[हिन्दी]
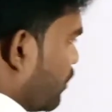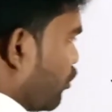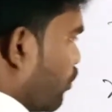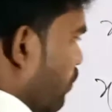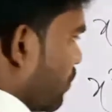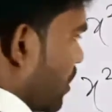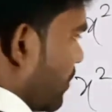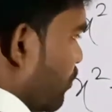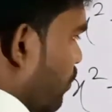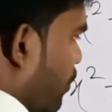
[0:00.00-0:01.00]
है तो दोनों तरफ
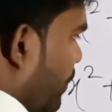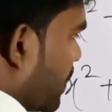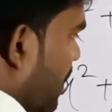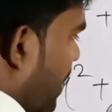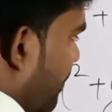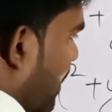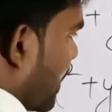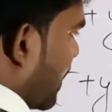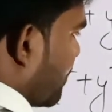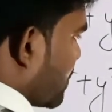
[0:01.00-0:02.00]
दोनों पद का हमारा
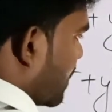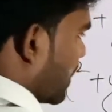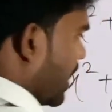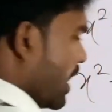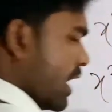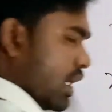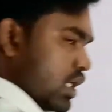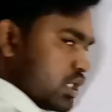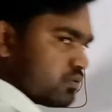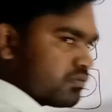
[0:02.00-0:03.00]
क्या बन
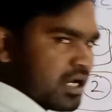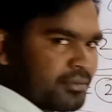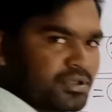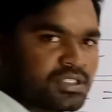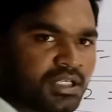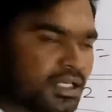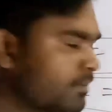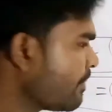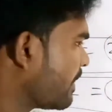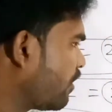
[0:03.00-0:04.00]
सके स्क्वायर बन सके
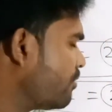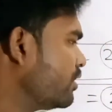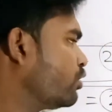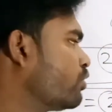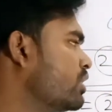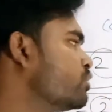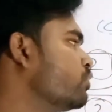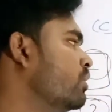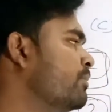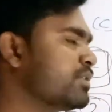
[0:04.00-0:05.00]
तो हमने तोड़ा
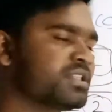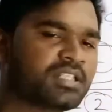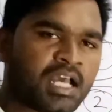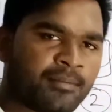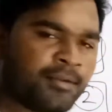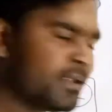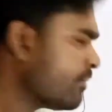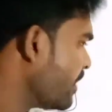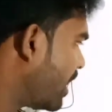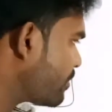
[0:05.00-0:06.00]
सोलह प्लस चार में
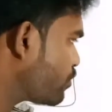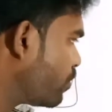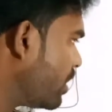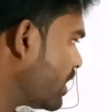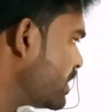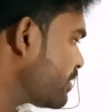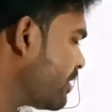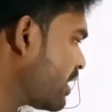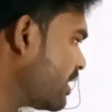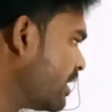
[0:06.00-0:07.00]
अब सोलह का
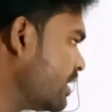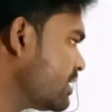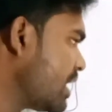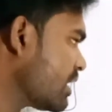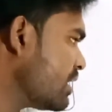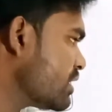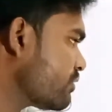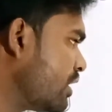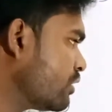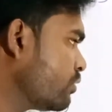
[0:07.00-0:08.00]
स्क्वायर करेंगे चार का
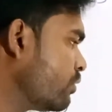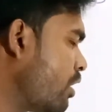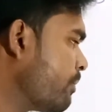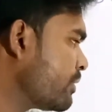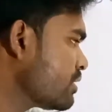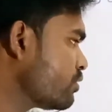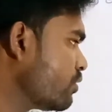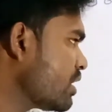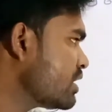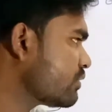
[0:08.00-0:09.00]
स्क्वायर दो अब प्लस दो
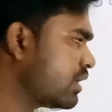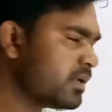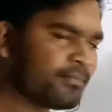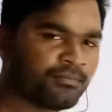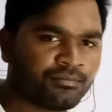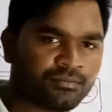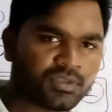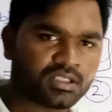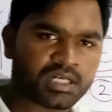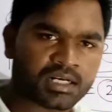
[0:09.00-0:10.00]
का स्क्वायर
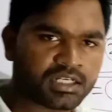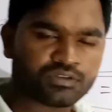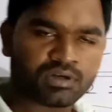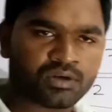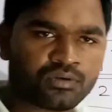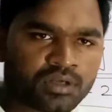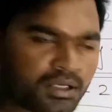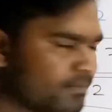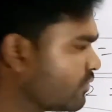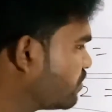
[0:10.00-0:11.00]
चार का स्क्वायर हो गया
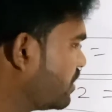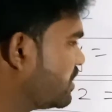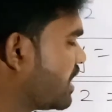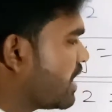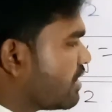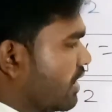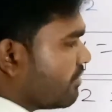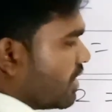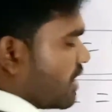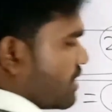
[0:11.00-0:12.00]
सॉरी चार का
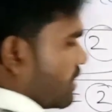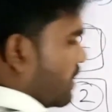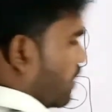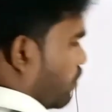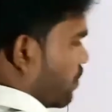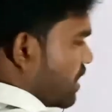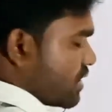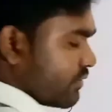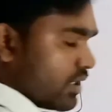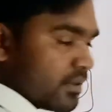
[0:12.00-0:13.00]
हम क्या कर सकते हैं दो का
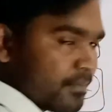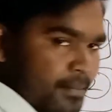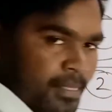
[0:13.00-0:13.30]
स्क्वायर